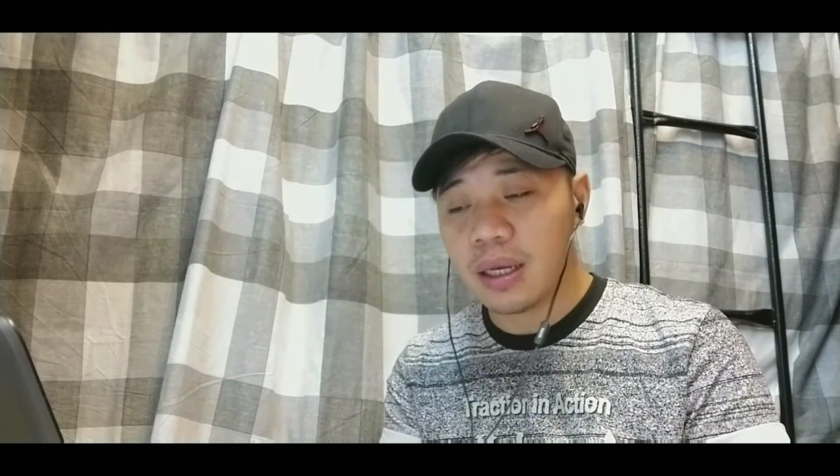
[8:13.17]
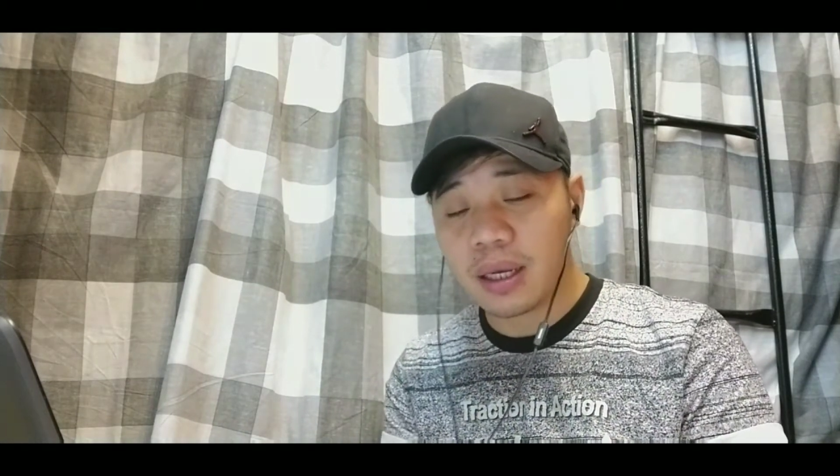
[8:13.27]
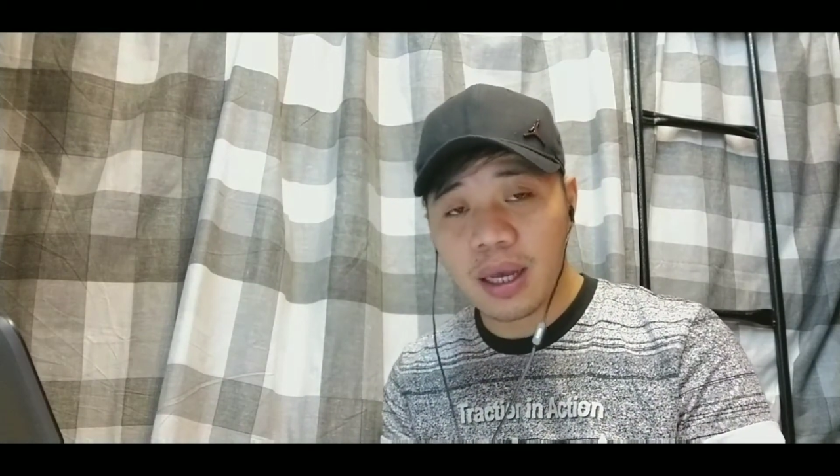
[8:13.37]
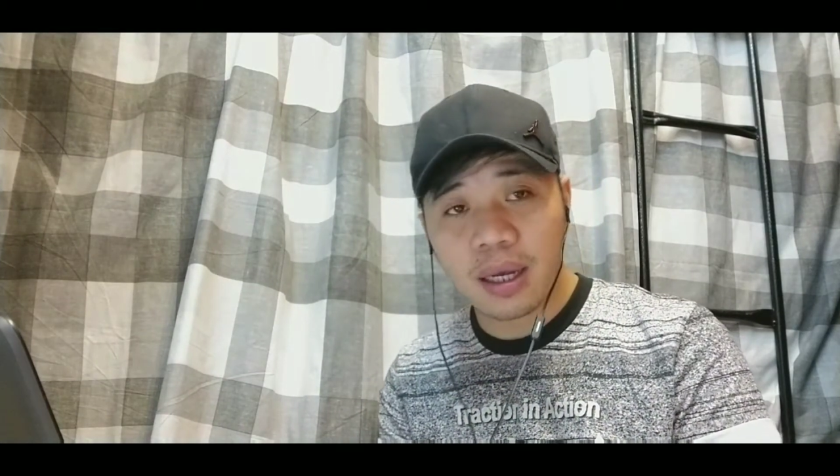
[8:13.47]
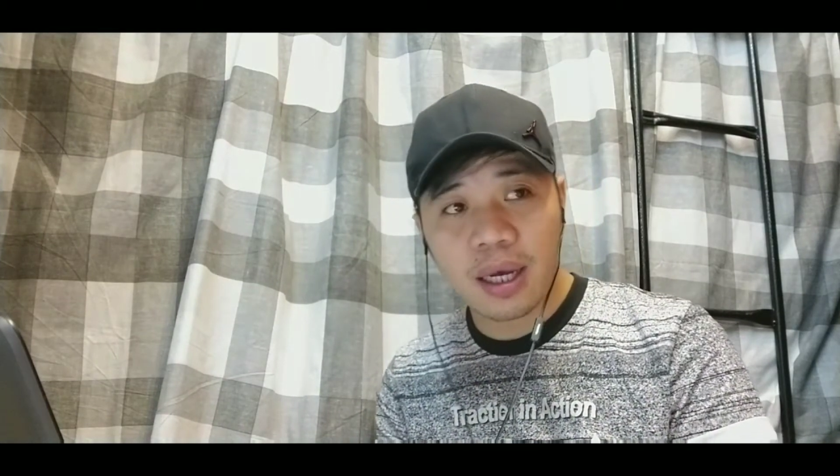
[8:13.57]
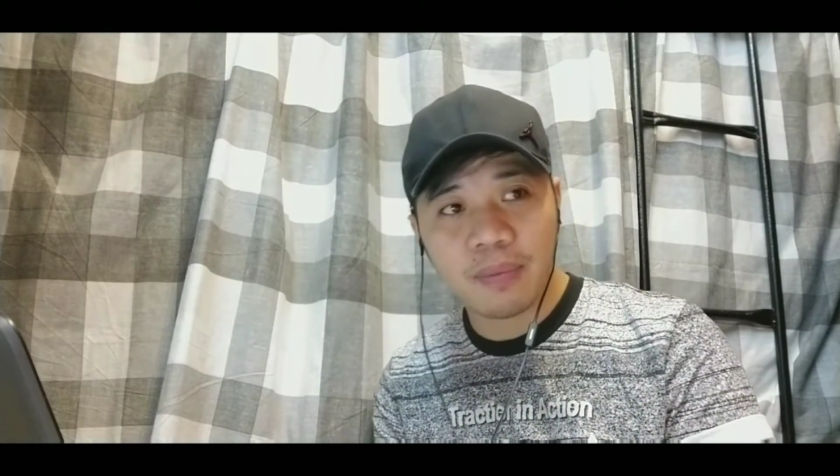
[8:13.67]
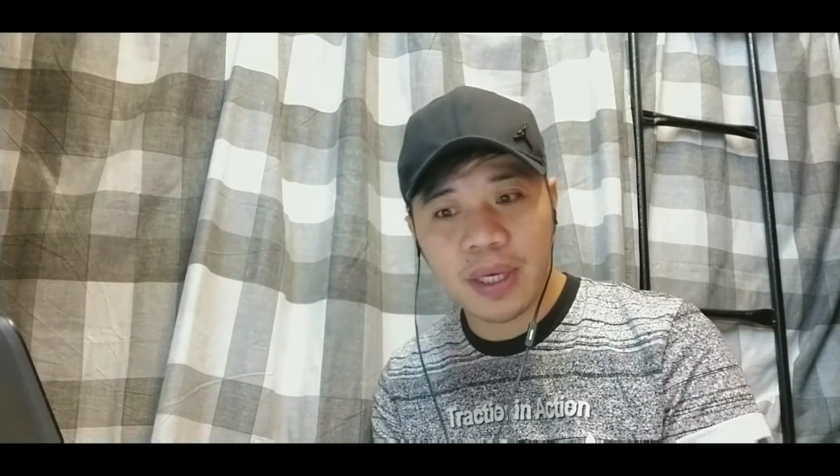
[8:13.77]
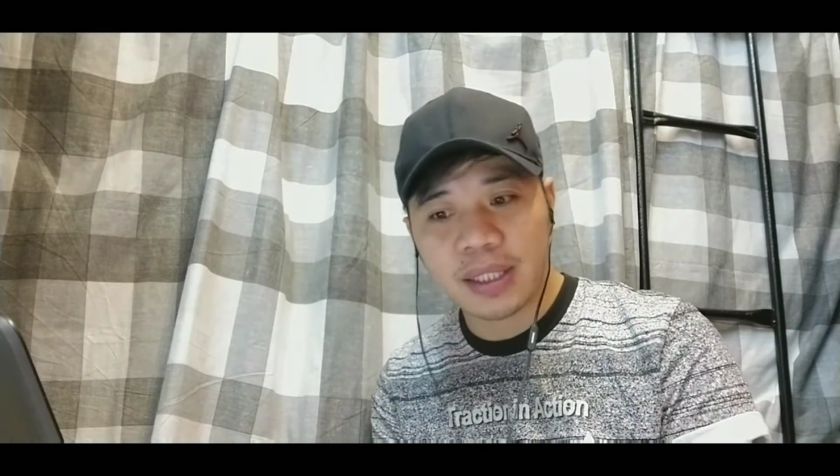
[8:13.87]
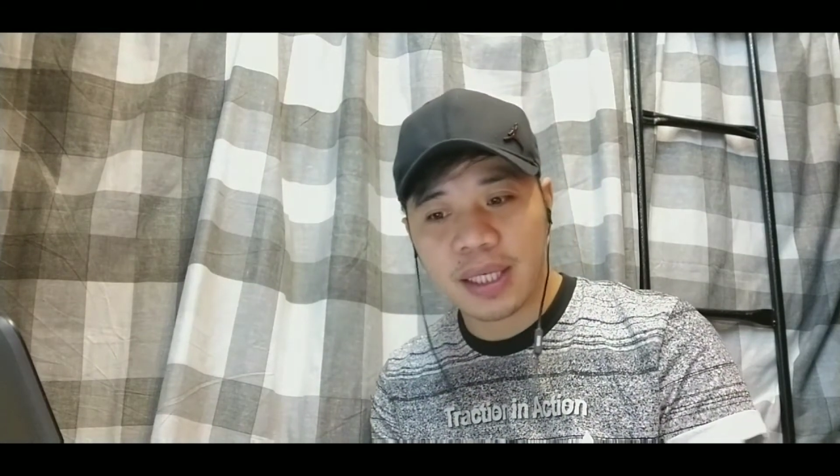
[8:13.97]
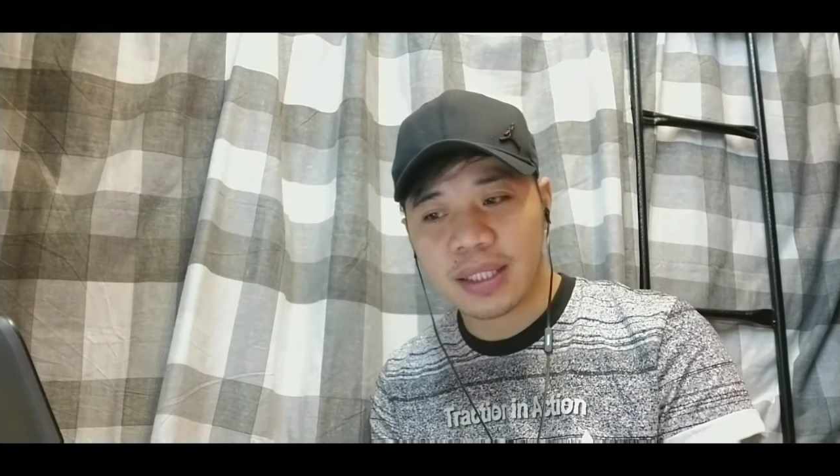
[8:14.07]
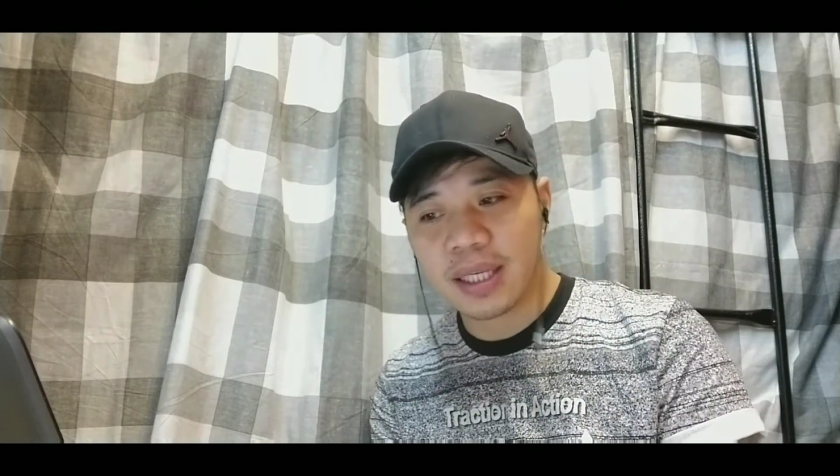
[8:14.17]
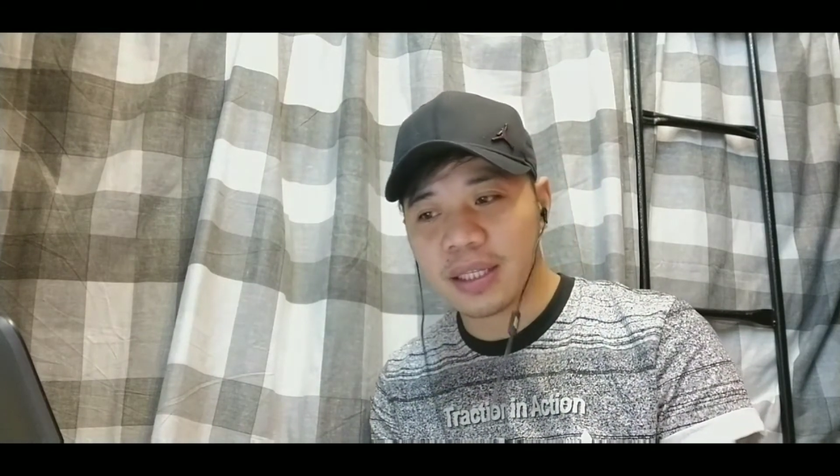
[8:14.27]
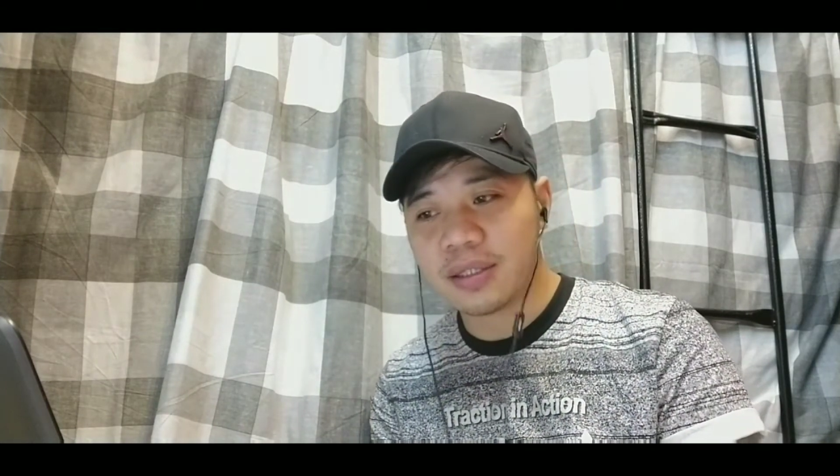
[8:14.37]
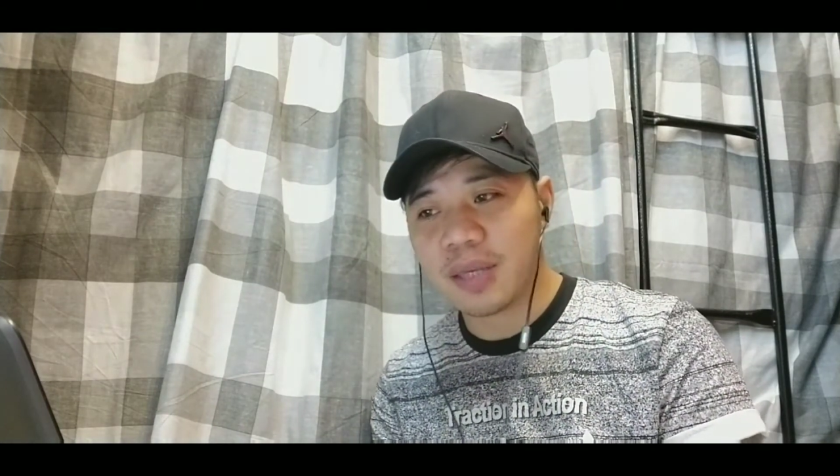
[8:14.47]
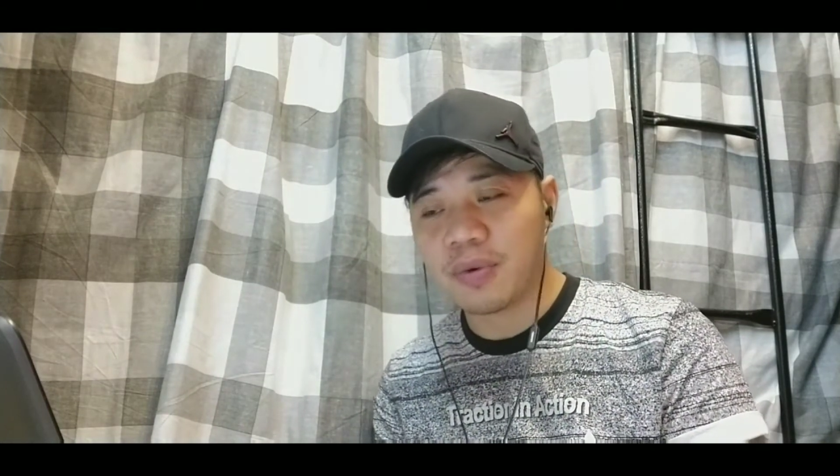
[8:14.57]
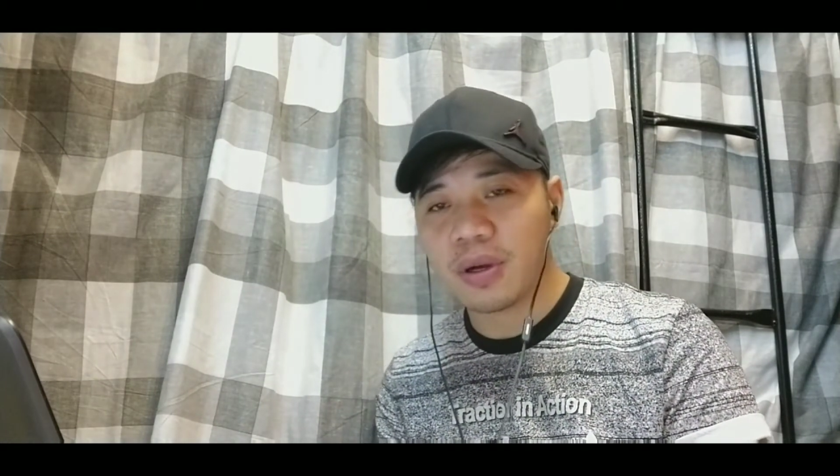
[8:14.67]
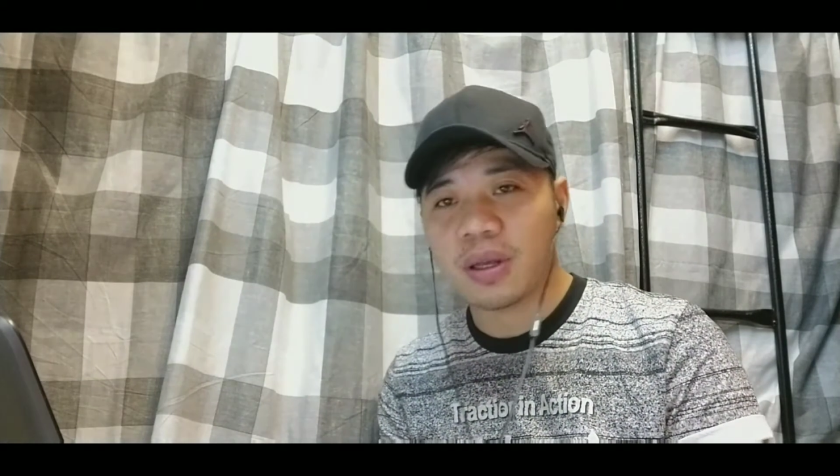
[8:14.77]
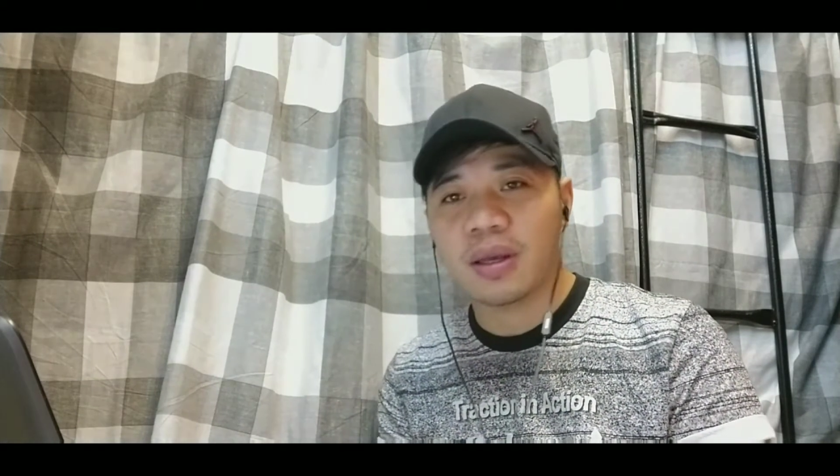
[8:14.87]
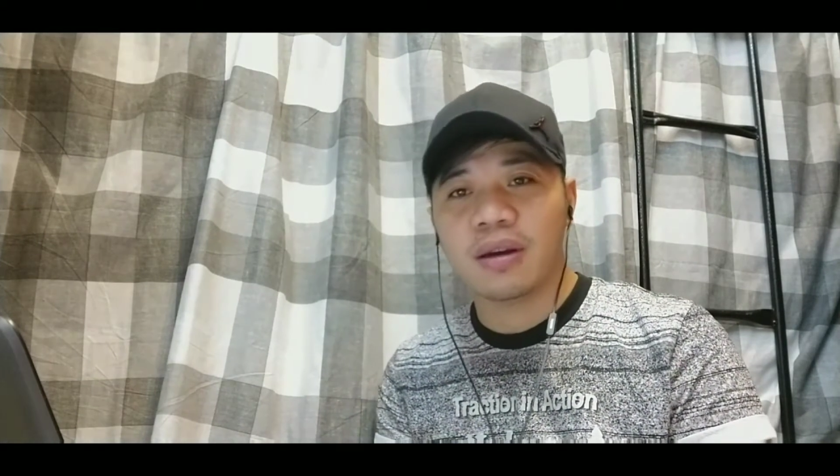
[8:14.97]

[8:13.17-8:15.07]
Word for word: nakaka-amaze kasi hindi pong,